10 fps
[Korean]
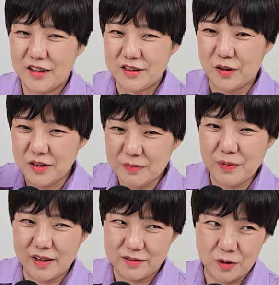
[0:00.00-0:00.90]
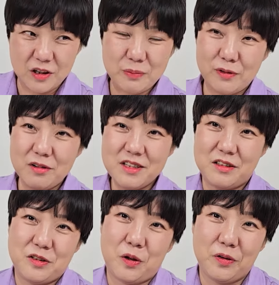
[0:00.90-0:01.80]
전입한, 전입은 훨씬 더
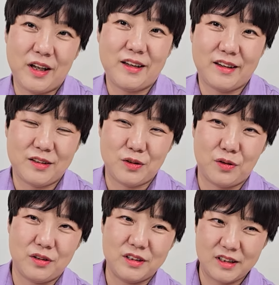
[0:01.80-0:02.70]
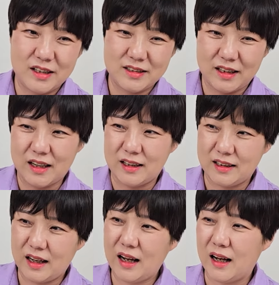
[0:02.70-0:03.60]
전에 있겠죠. 그 날짜가
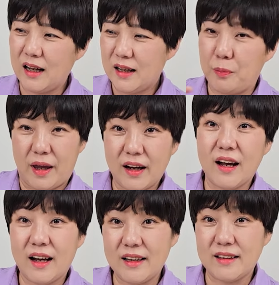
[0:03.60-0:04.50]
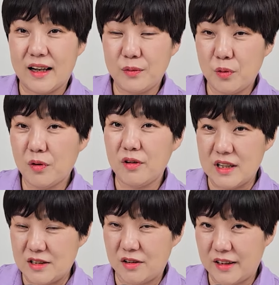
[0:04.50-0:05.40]
아니라 매각한 날, 소유권
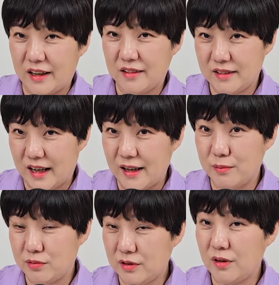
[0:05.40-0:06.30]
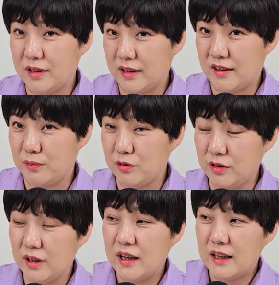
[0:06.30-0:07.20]
이전되는 날부터 이
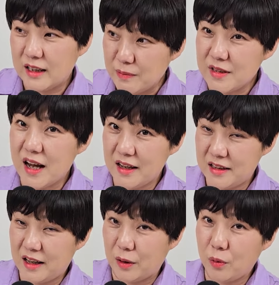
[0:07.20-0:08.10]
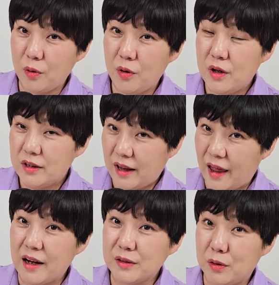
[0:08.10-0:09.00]
사람은 임차인이 되고
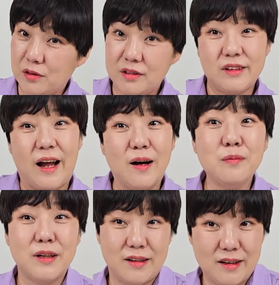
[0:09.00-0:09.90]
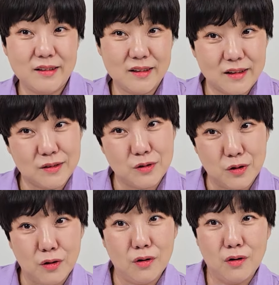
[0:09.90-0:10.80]
대항력은 다음 날
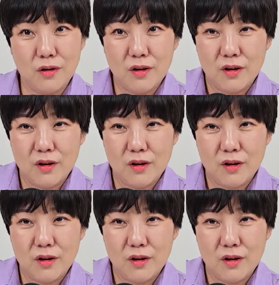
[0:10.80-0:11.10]
생기겠죠.